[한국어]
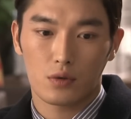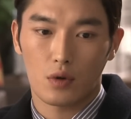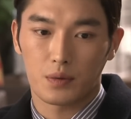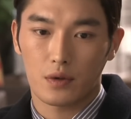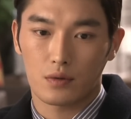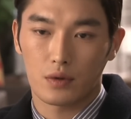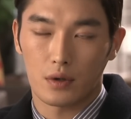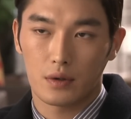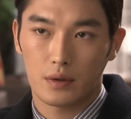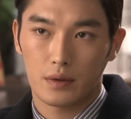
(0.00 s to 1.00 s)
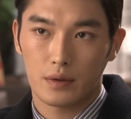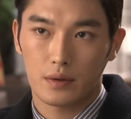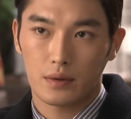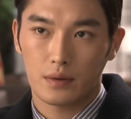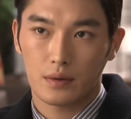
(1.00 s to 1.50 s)
적도 없었고요.
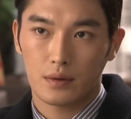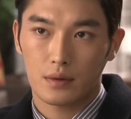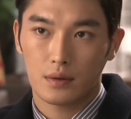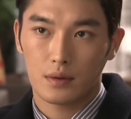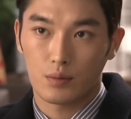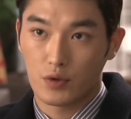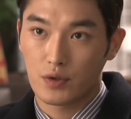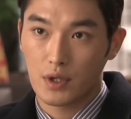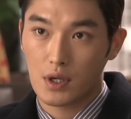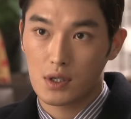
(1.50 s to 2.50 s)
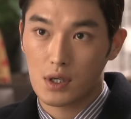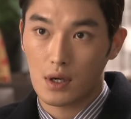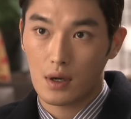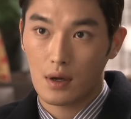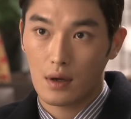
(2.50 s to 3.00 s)
무슨
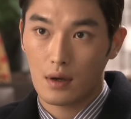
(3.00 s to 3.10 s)
얘긴지